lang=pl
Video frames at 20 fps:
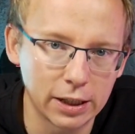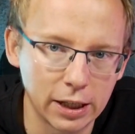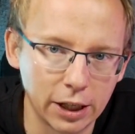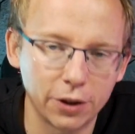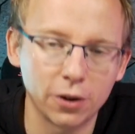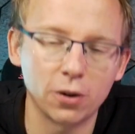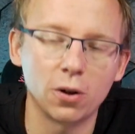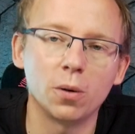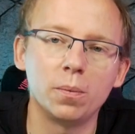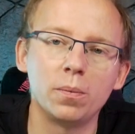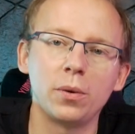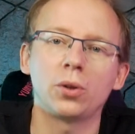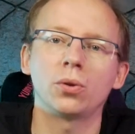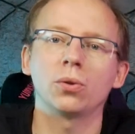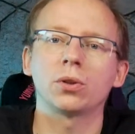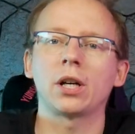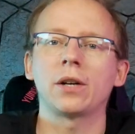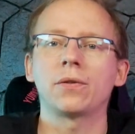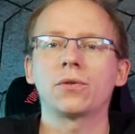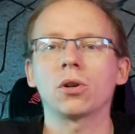Dlatego my
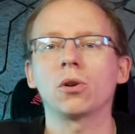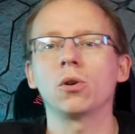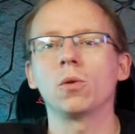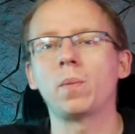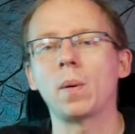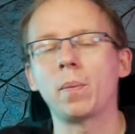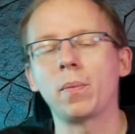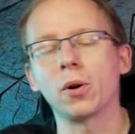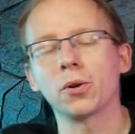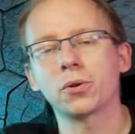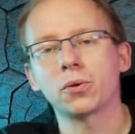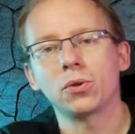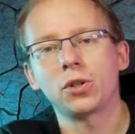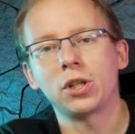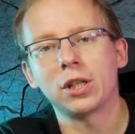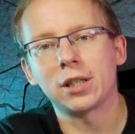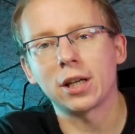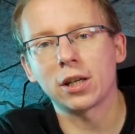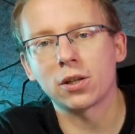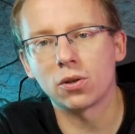tutaj w Trollu po polsku
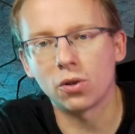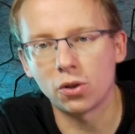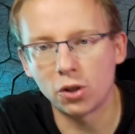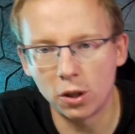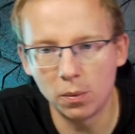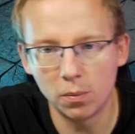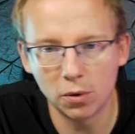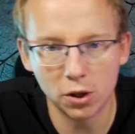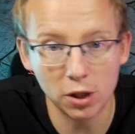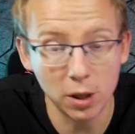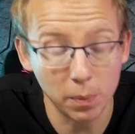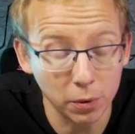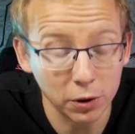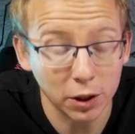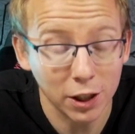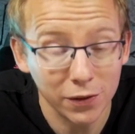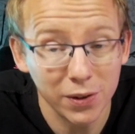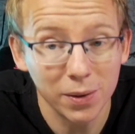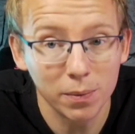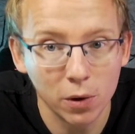Ci zazdrościmy, że nie
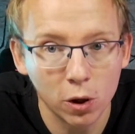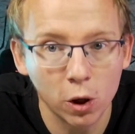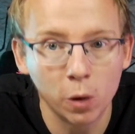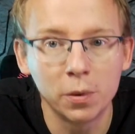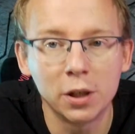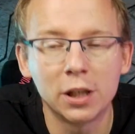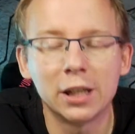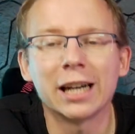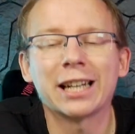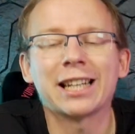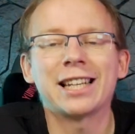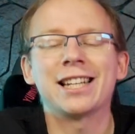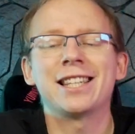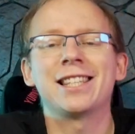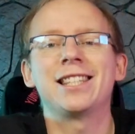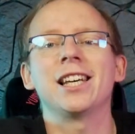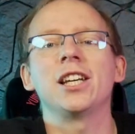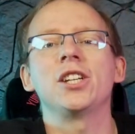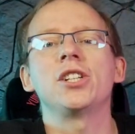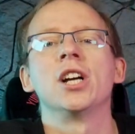potrafimy robić takich
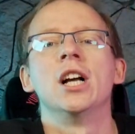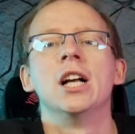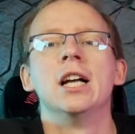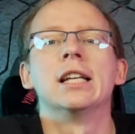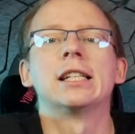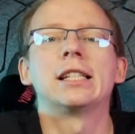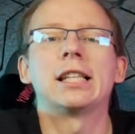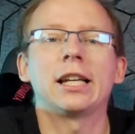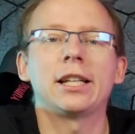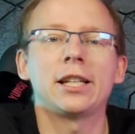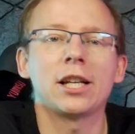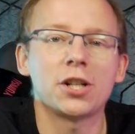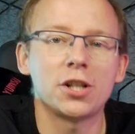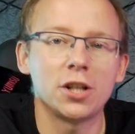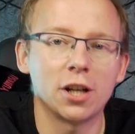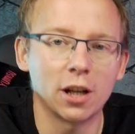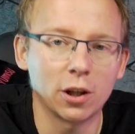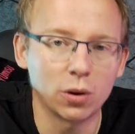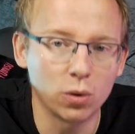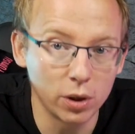zdjęć.
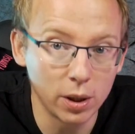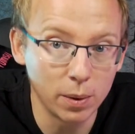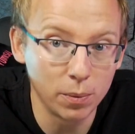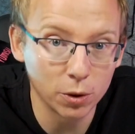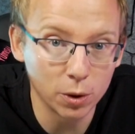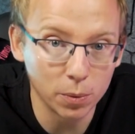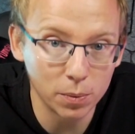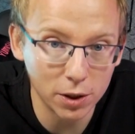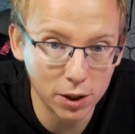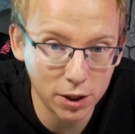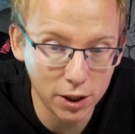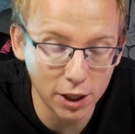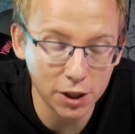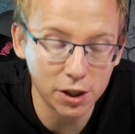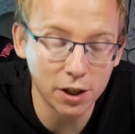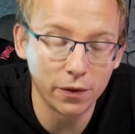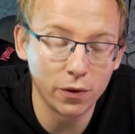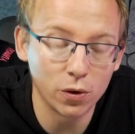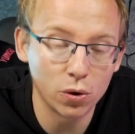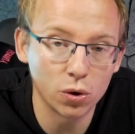Serdecznie gratulujemy Tobie
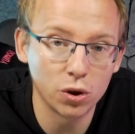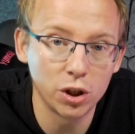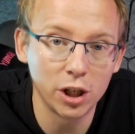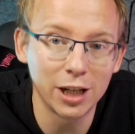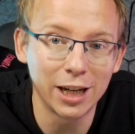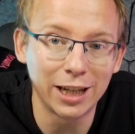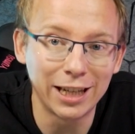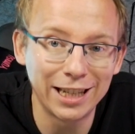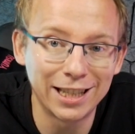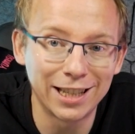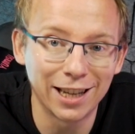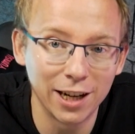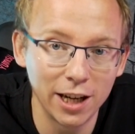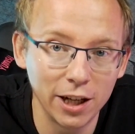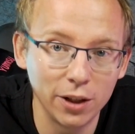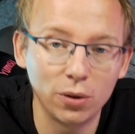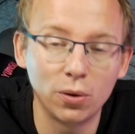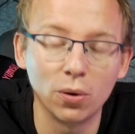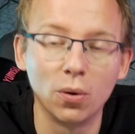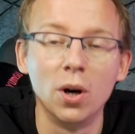zdjęcia, wyróżnienia i
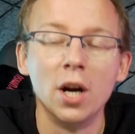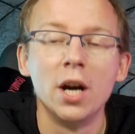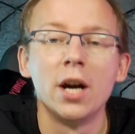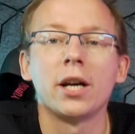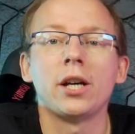talentu.